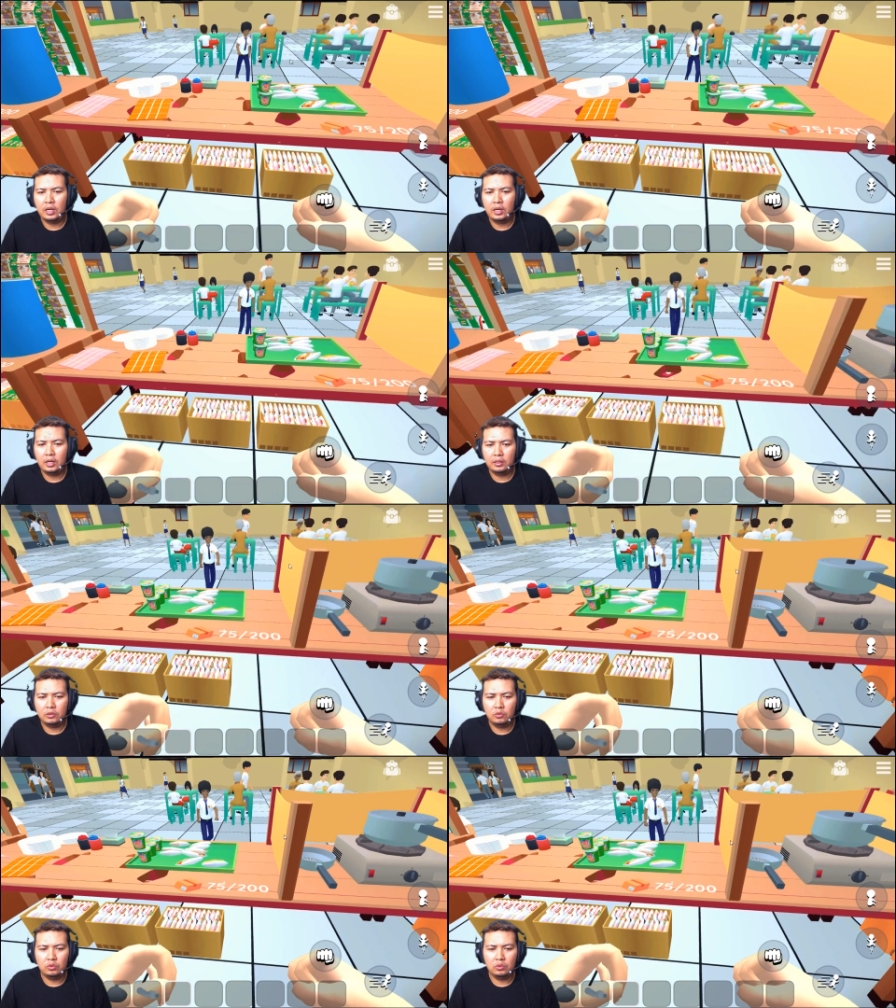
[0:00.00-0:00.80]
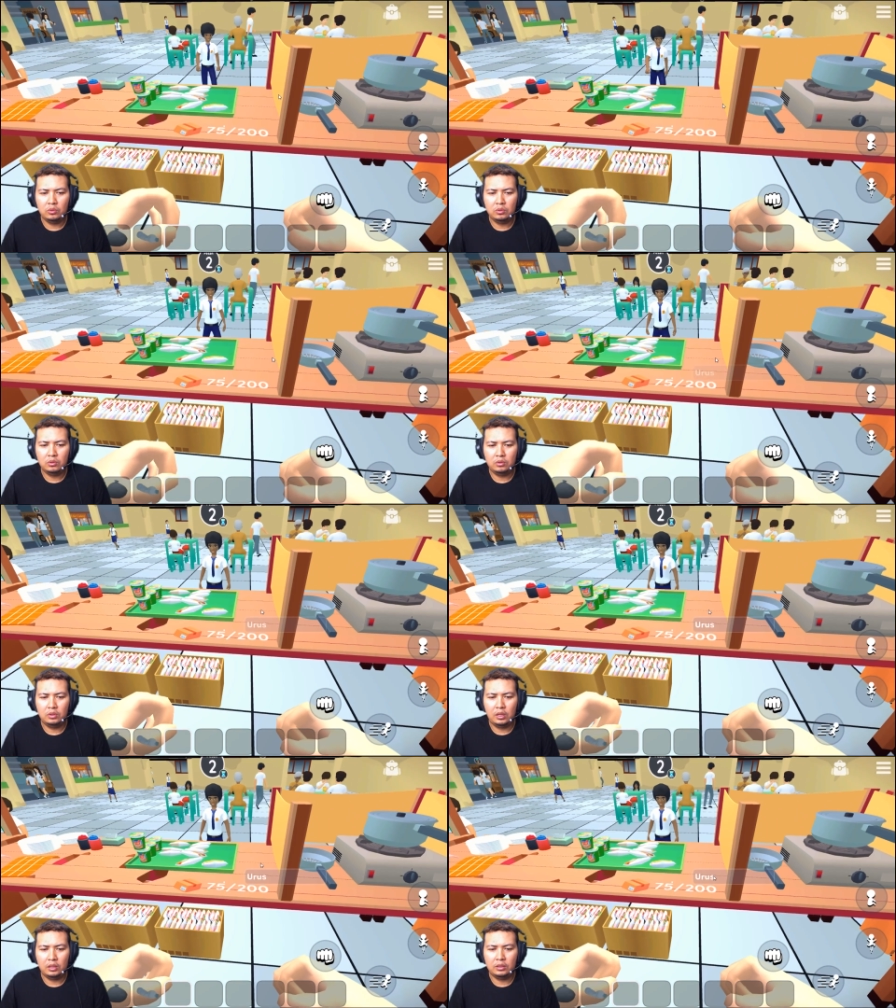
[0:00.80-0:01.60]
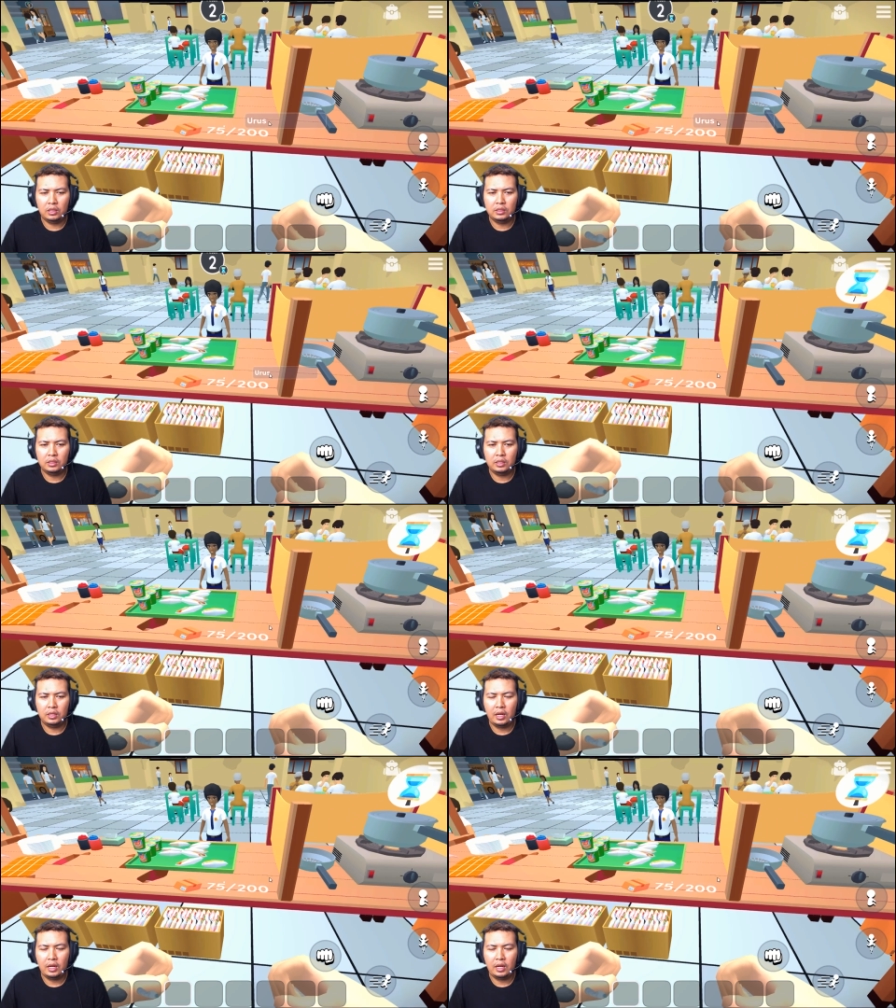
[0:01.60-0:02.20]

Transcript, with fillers: dan guru yang jajan di